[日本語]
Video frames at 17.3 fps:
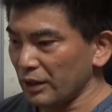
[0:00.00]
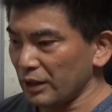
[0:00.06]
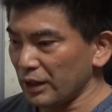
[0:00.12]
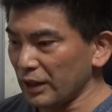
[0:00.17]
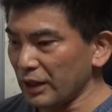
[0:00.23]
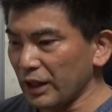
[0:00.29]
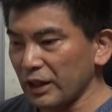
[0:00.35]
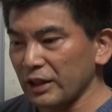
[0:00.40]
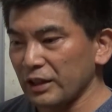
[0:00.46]

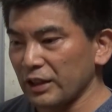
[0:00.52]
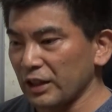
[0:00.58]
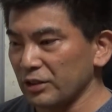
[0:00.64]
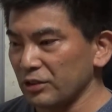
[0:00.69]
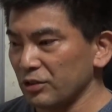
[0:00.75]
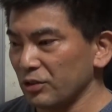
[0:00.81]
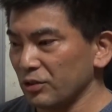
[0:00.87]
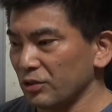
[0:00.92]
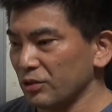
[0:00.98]
いかに
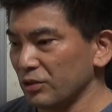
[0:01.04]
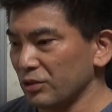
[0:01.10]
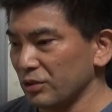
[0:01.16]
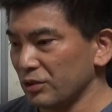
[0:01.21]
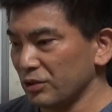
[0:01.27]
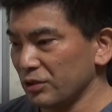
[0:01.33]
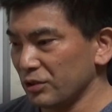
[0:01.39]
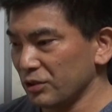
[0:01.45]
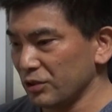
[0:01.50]
脱力
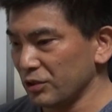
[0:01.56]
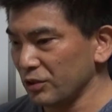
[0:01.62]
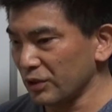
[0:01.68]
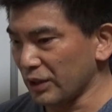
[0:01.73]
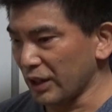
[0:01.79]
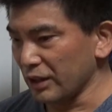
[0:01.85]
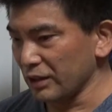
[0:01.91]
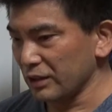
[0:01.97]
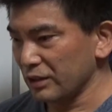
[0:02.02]
する
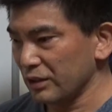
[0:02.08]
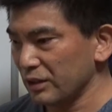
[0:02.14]
か、